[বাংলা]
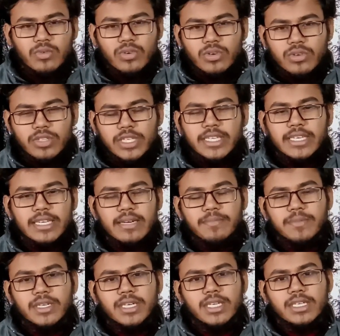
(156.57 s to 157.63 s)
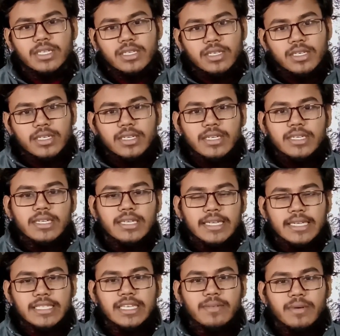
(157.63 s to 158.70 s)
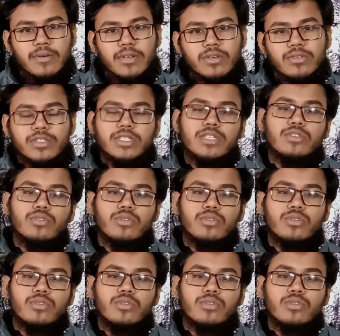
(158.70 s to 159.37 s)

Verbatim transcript: অন্যদিকে আপনার এসআর ব্যবহার করছে